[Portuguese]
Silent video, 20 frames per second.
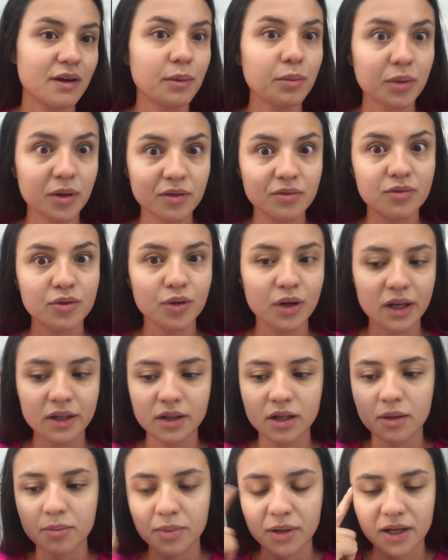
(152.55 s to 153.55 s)
porque eu vou
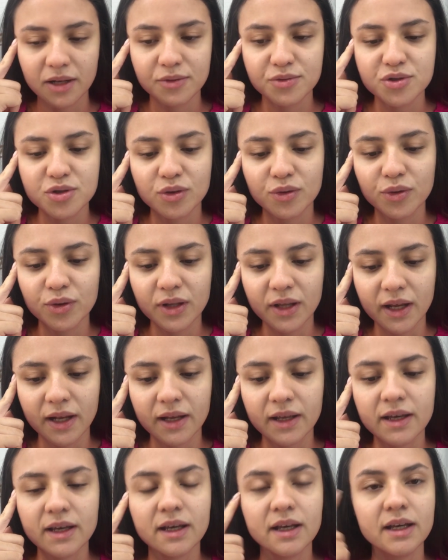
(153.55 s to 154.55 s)
atrapalhar o sono dele
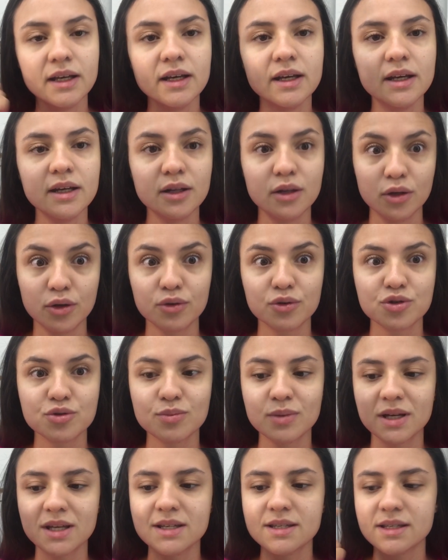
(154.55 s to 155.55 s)
logo de
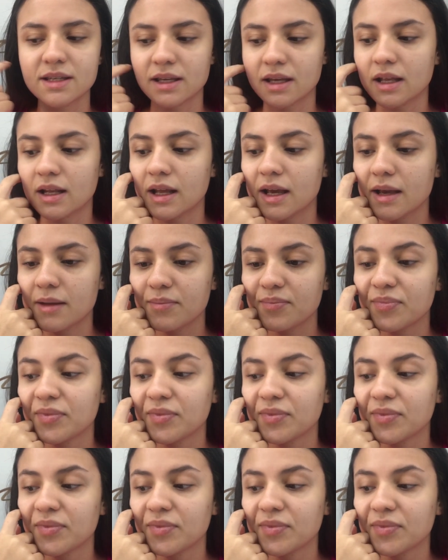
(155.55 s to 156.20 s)
manhãzinha, né?